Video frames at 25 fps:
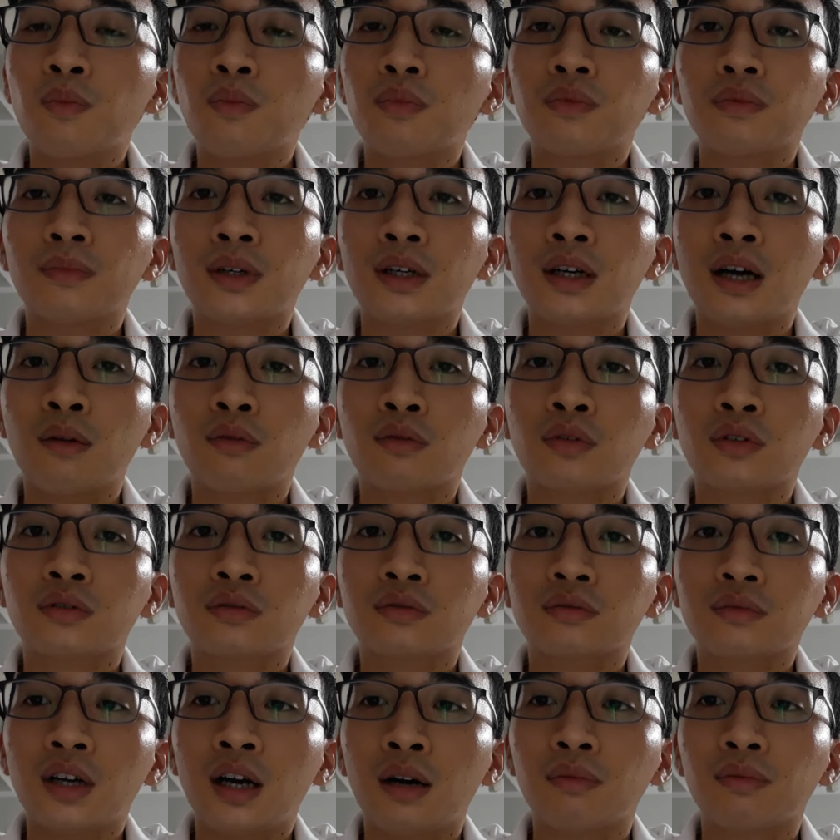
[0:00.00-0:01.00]
mà học
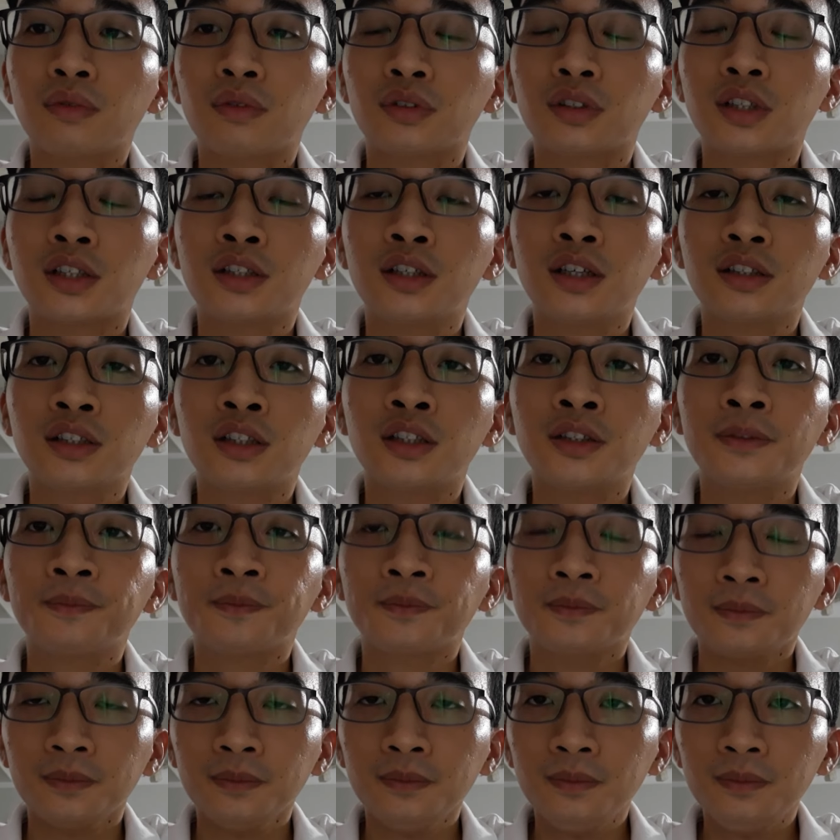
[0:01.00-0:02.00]
của Thầy Cương thôi,
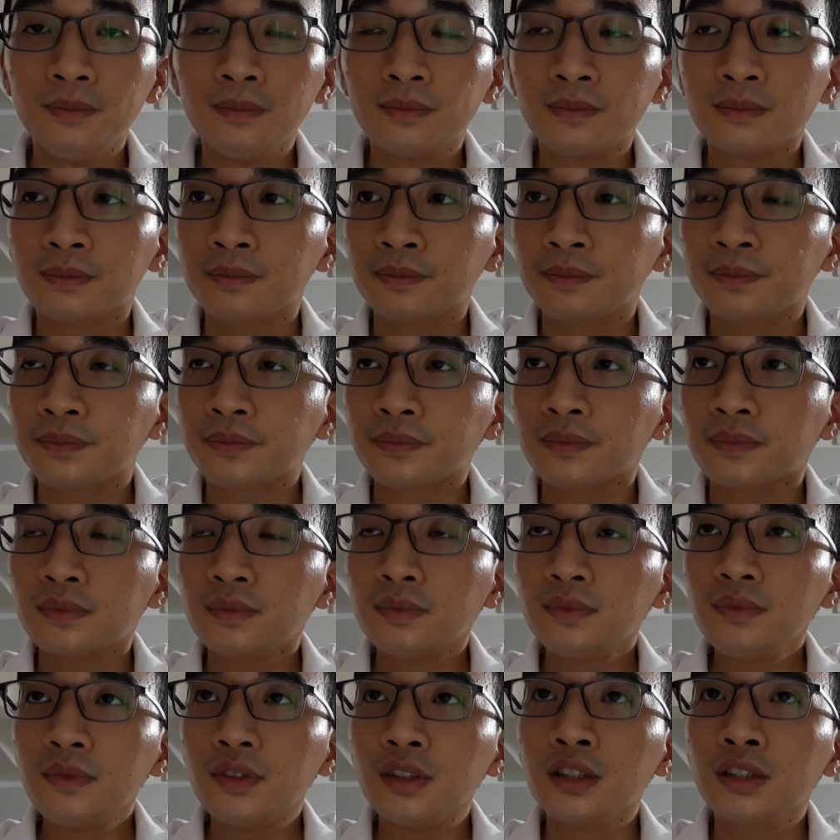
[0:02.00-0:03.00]

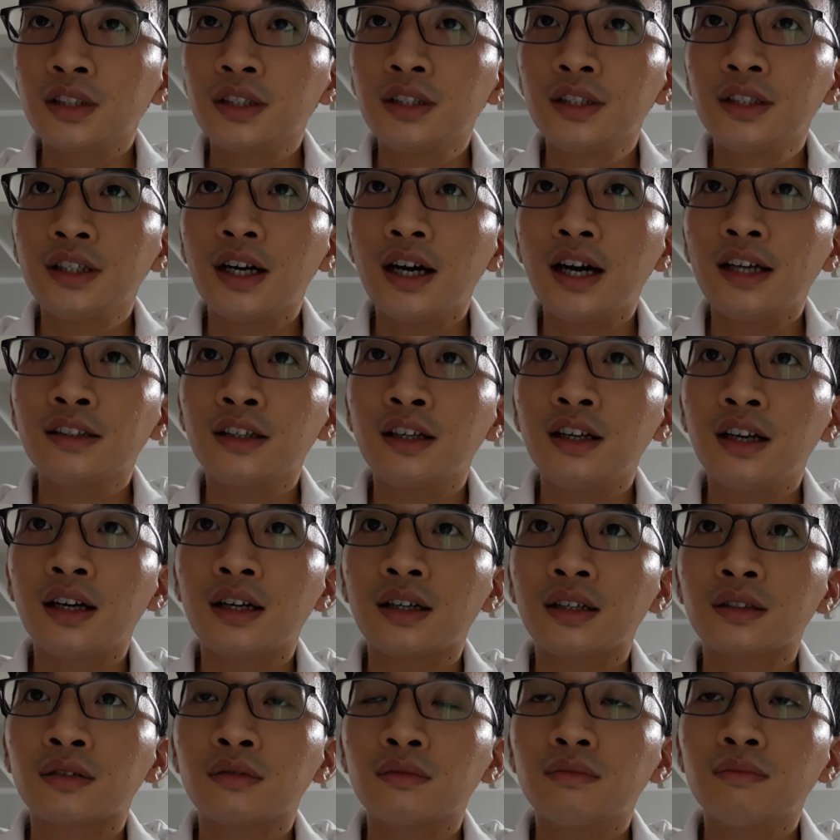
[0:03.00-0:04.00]
thì anh ấy
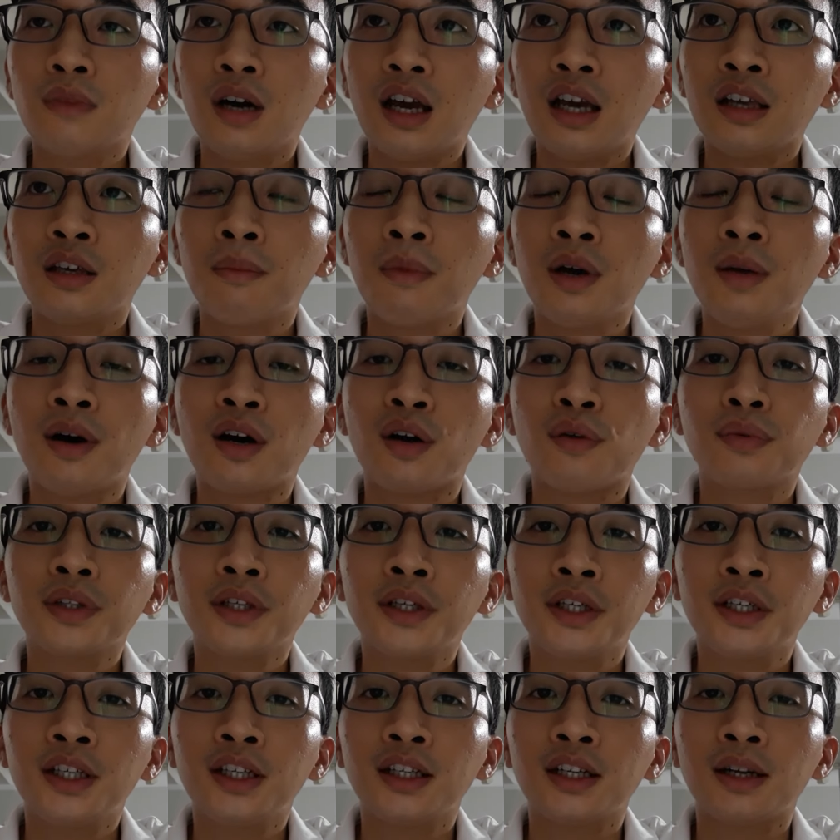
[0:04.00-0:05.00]
là cũng anh ấy mới mở công
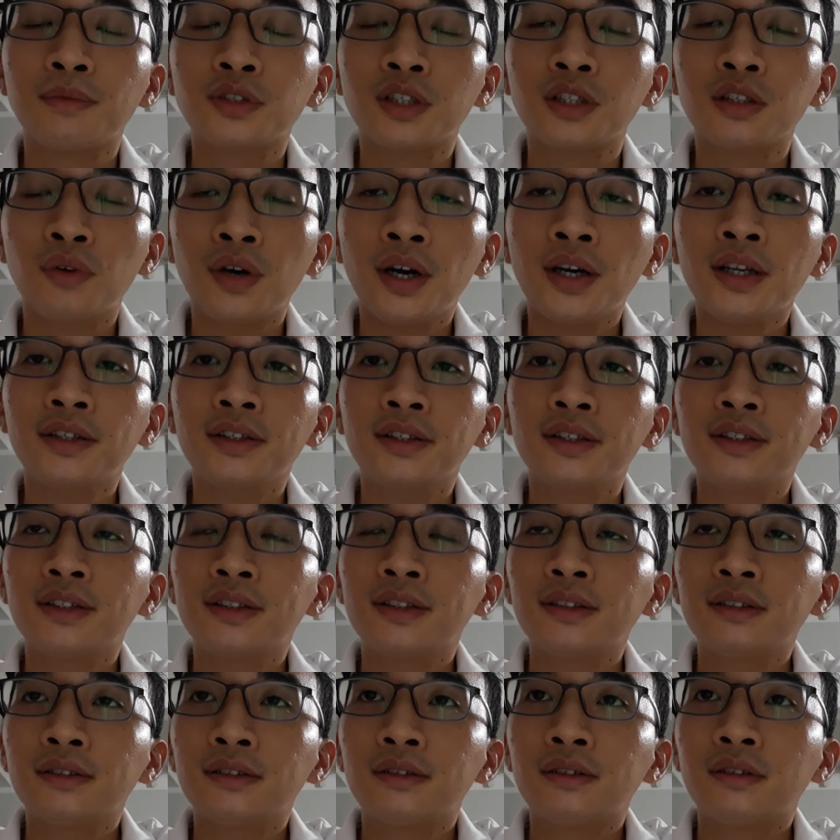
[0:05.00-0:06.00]
ty lập trình web
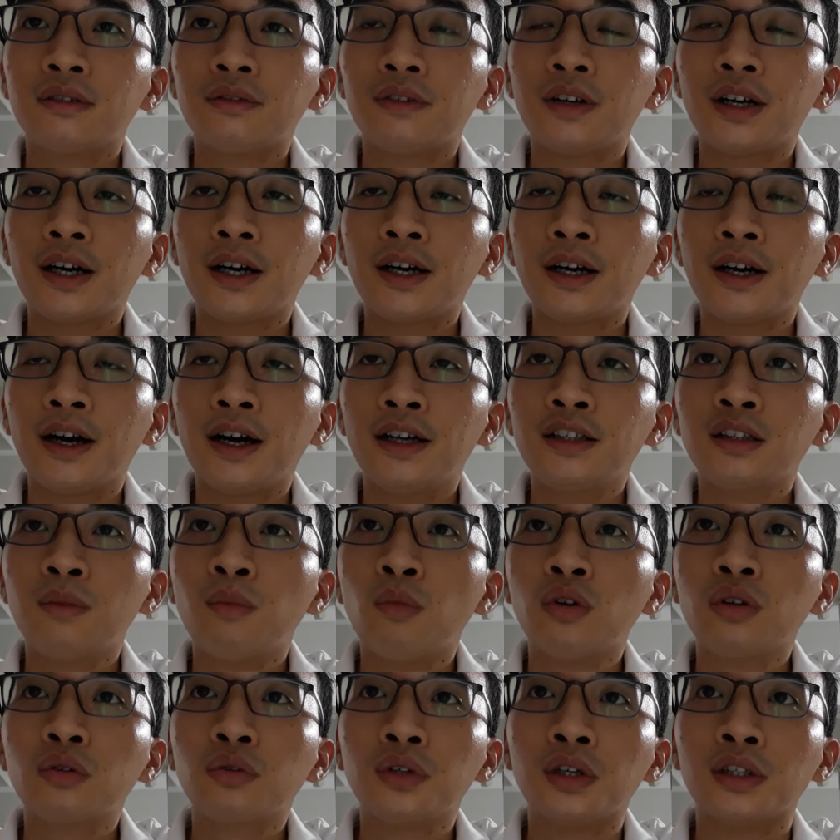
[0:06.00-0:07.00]
và anh ấy
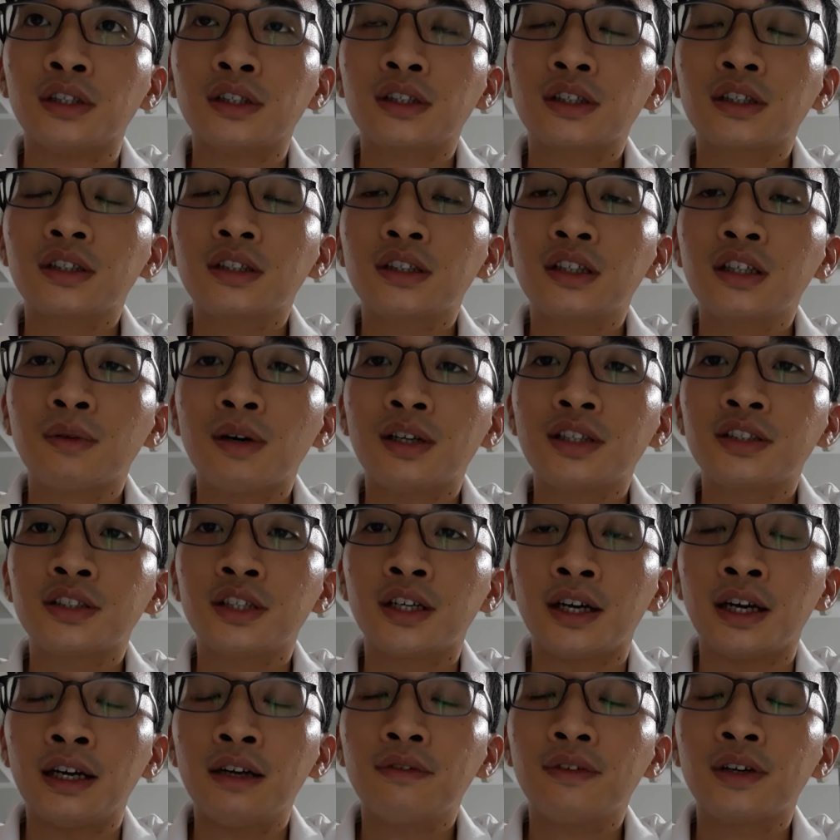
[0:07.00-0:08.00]
muốn tuyển những người bạn
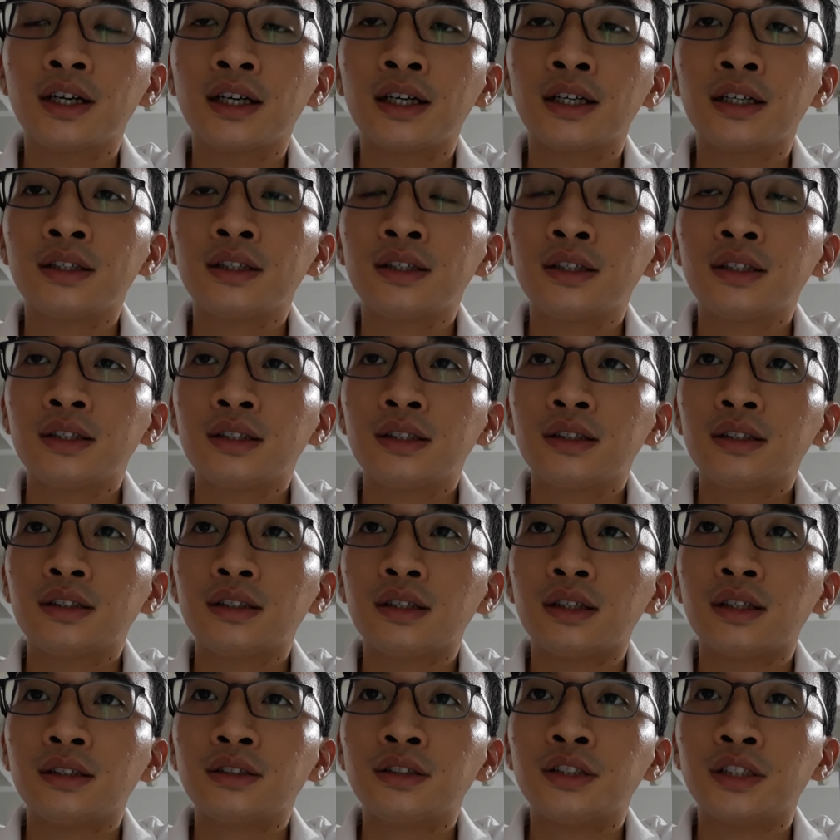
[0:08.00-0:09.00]
trẻ và
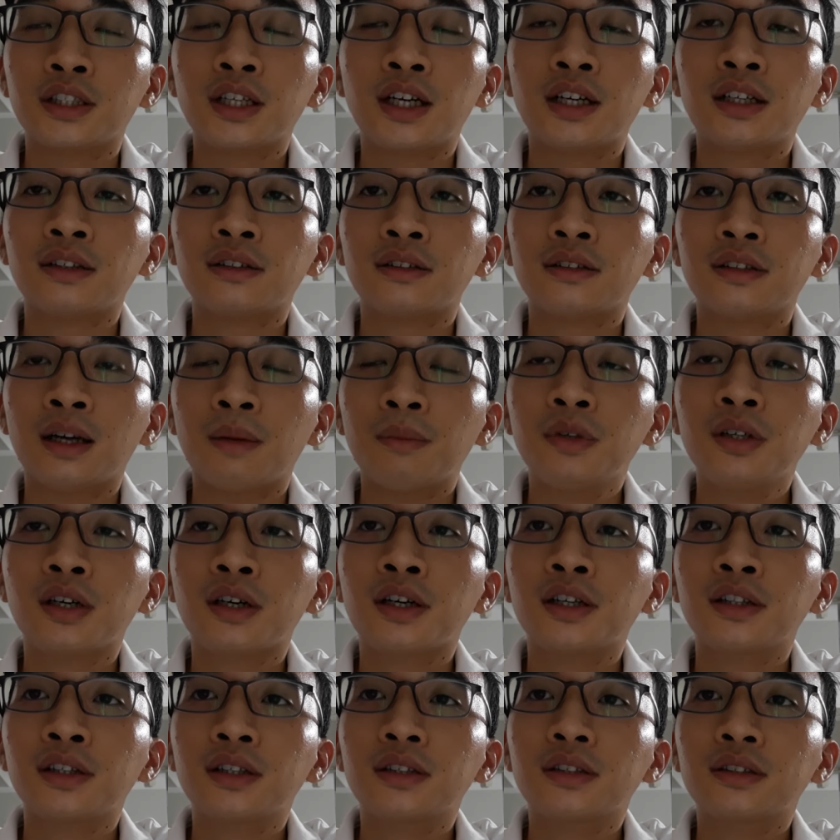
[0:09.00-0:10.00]
chỉ cần nắm được
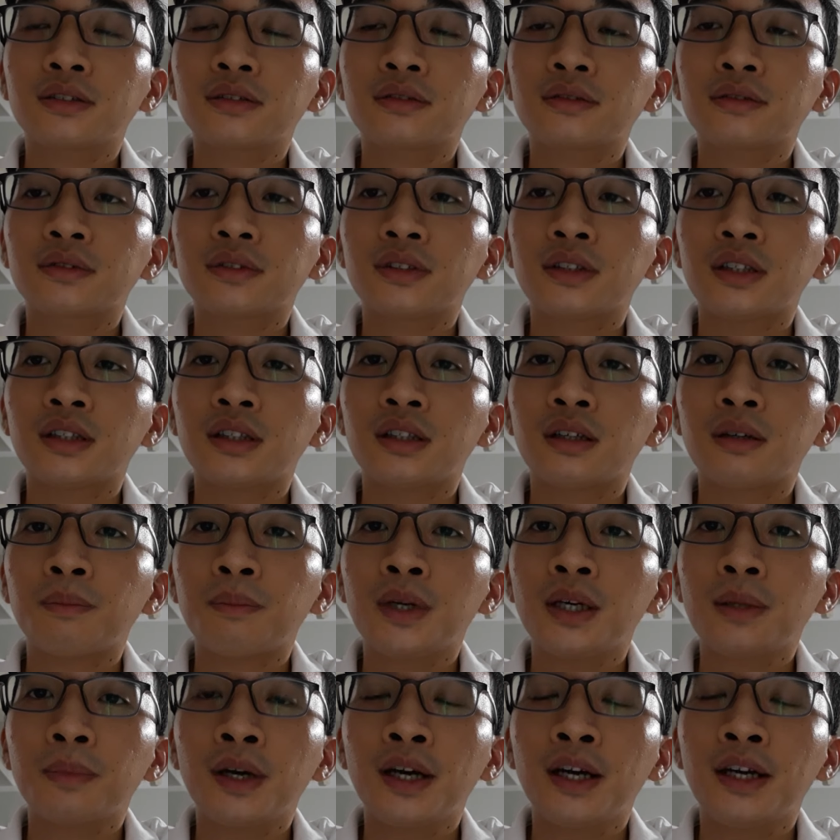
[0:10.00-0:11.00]
kiến thức
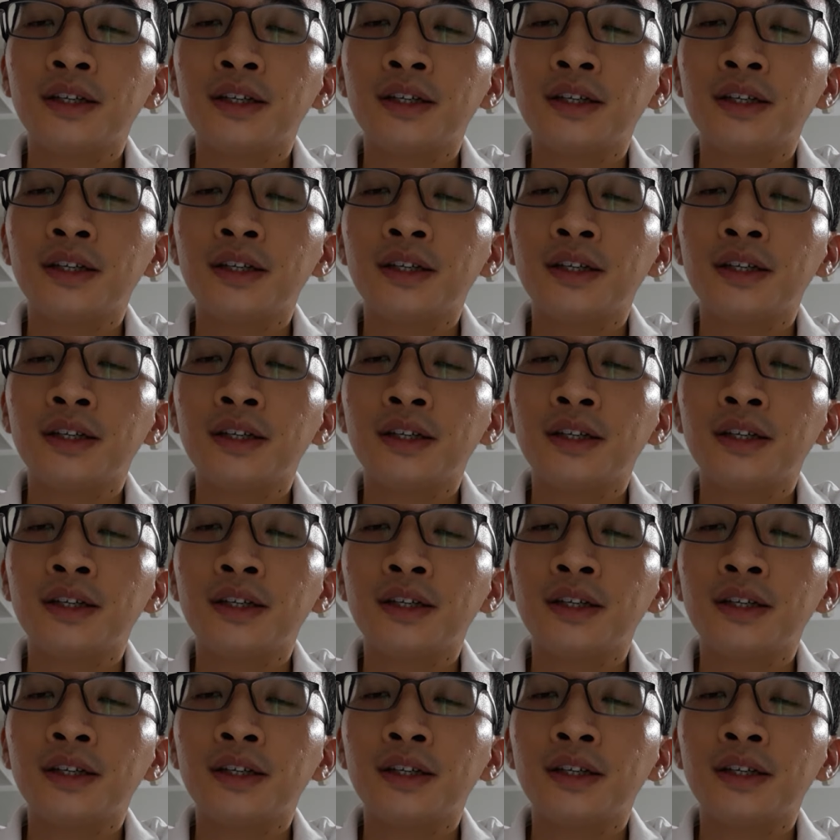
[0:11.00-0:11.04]
PHP